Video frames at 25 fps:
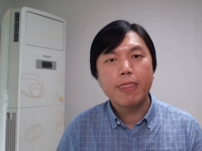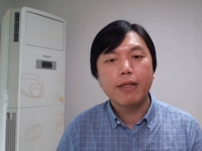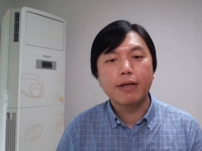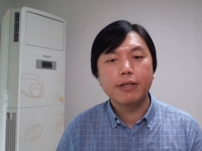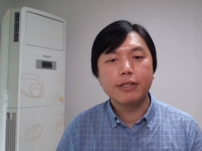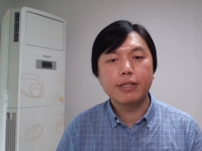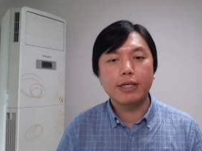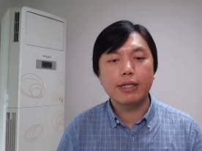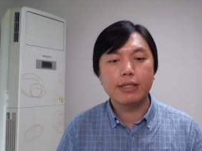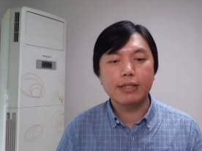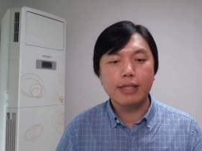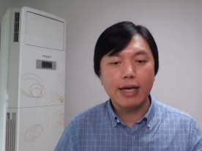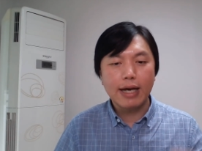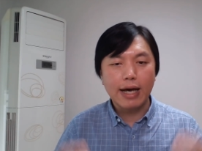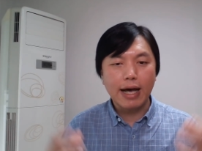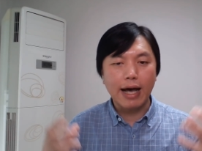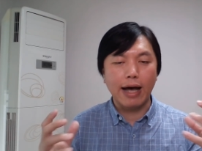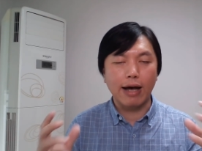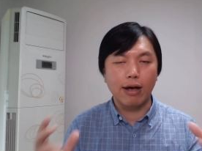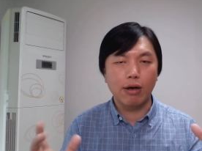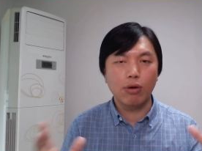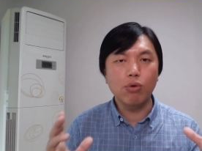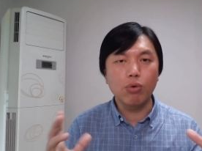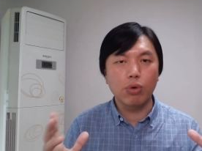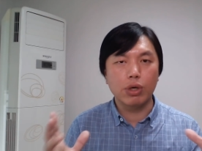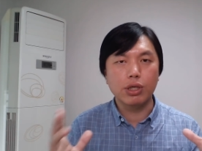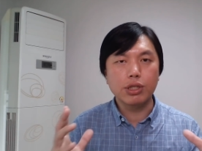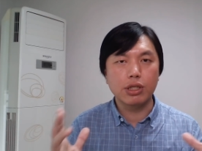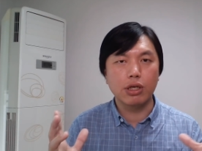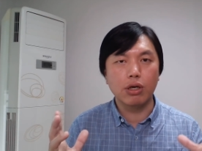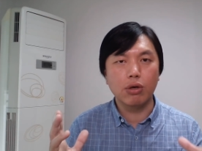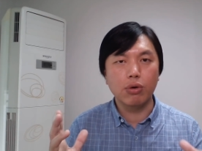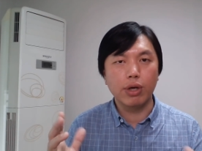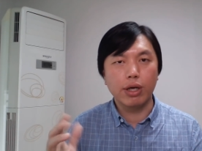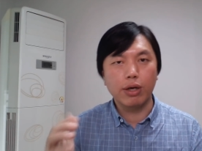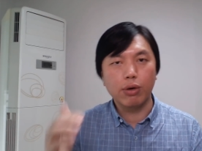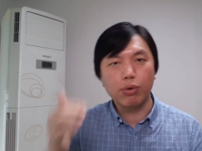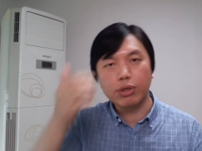这个在韩国社
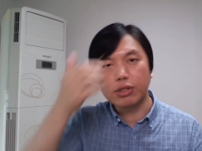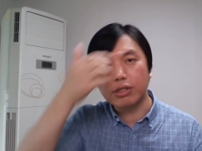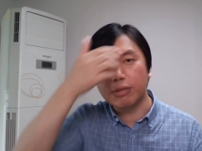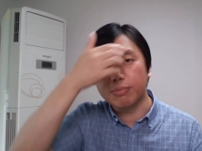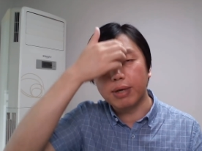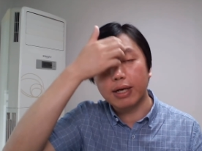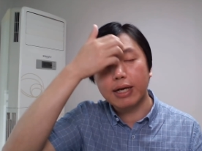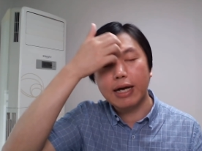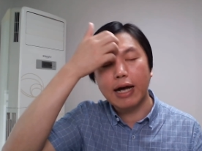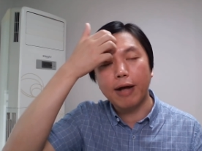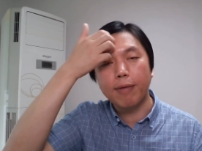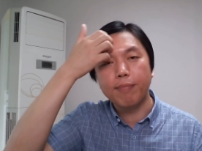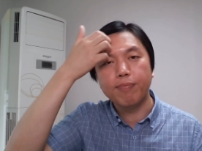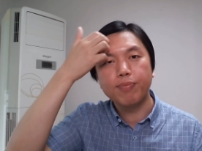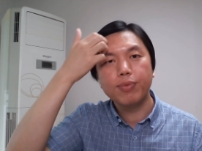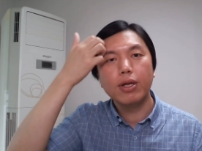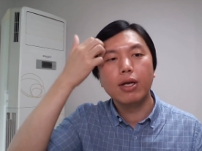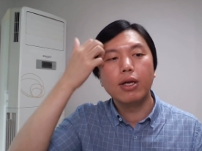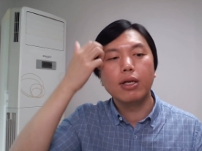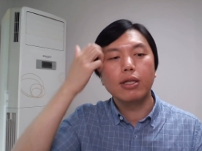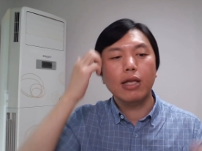会会怎么看？